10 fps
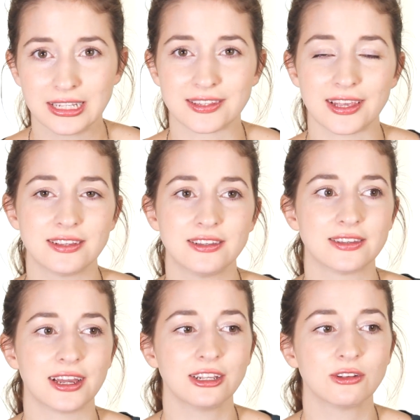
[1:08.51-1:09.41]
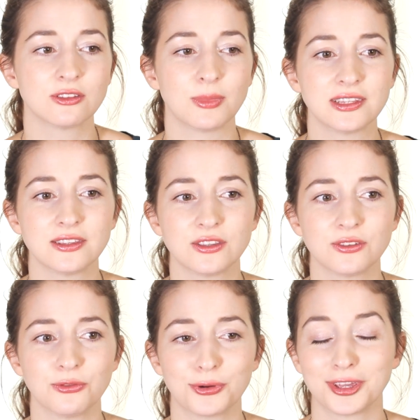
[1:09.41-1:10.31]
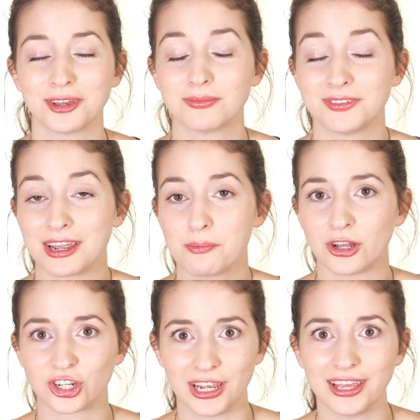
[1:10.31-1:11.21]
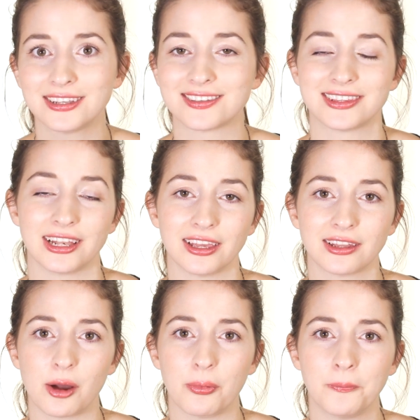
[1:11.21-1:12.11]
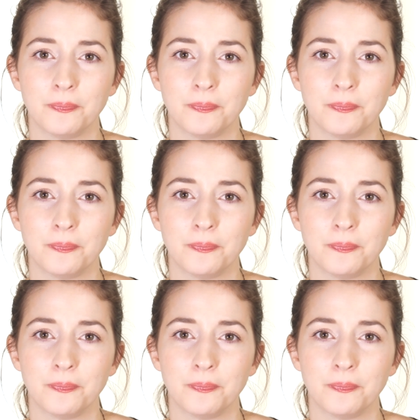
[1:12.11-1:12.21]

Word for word: Das heißt, sie zeichnen uns meistens wirklich im denkbar schlechtesten Licht ab.